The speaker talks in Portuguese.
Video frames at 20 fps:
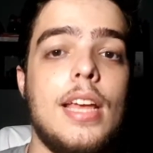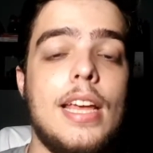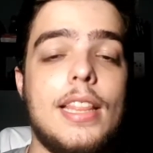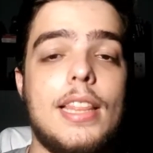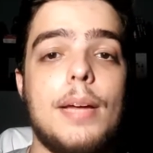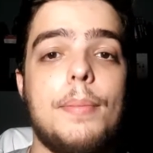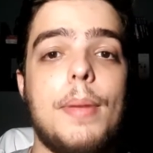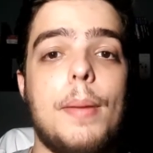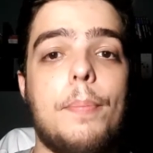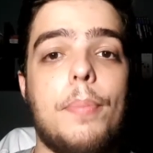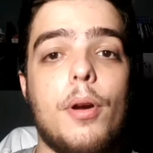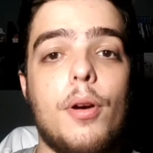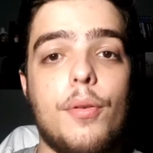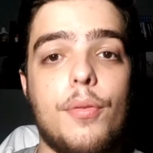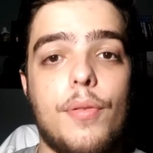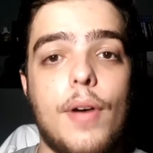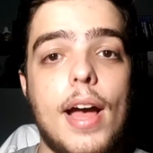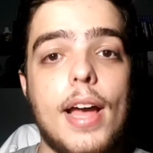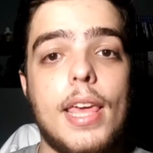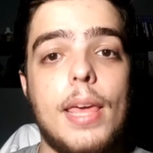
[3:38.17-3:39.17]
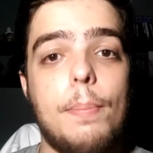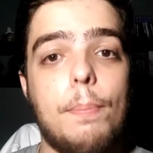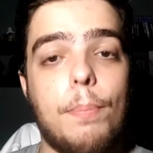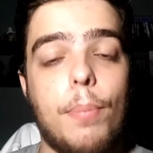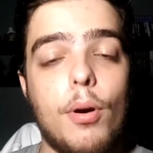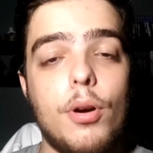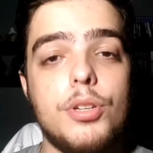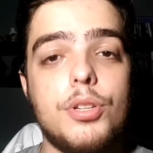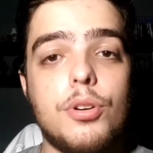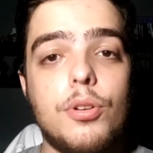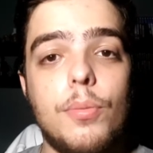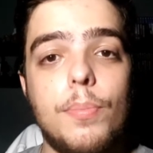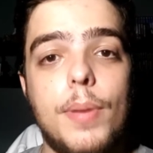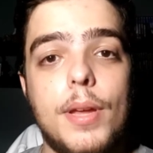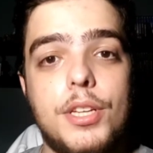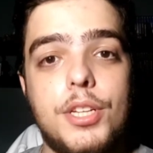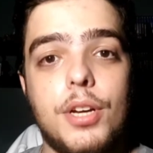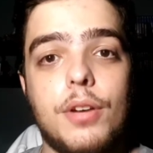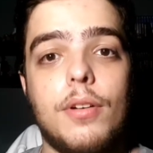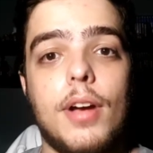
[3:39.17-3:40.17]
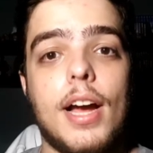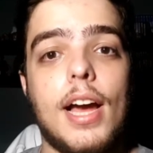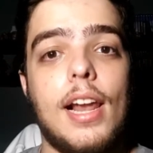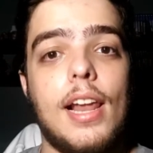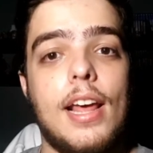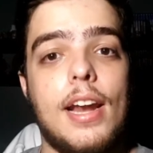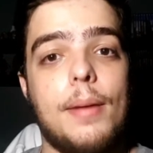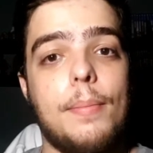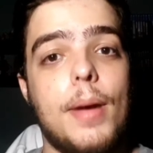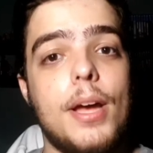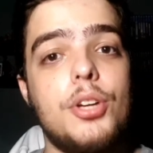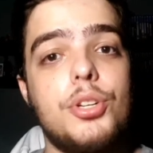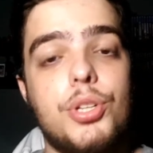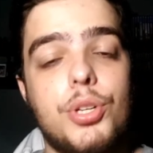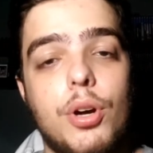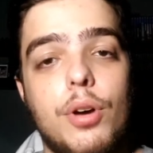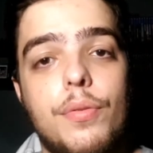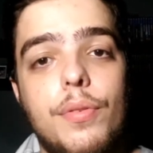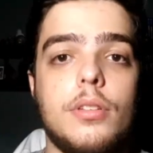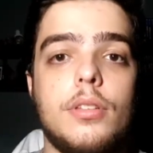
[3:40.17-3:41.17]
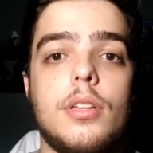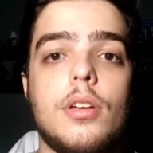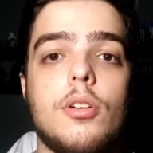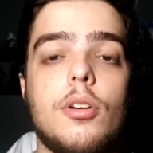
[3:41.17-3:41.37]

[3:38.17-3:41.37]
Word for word: e também provar que pode competir com a galera mais jovem,